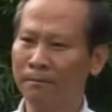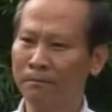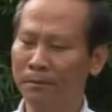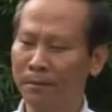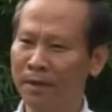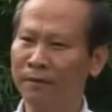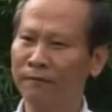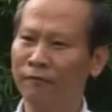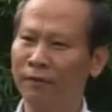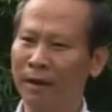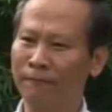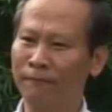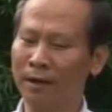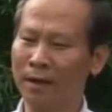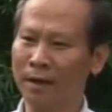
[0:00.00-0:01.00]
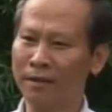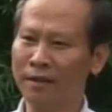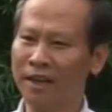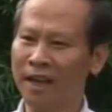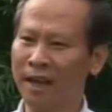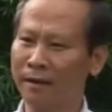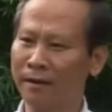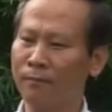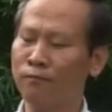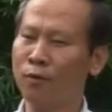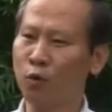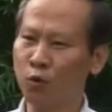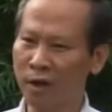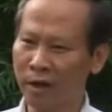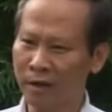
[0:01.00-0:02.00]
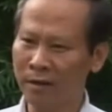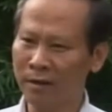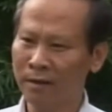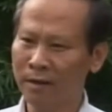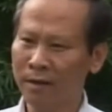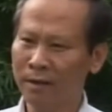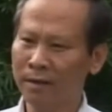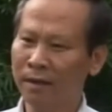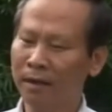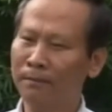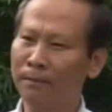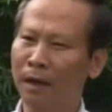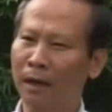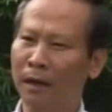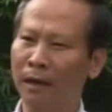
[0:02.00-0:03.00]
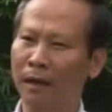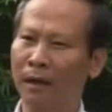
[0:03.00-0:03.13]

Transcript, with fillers: biện pháp và cả những cái hành động cụ thể để mà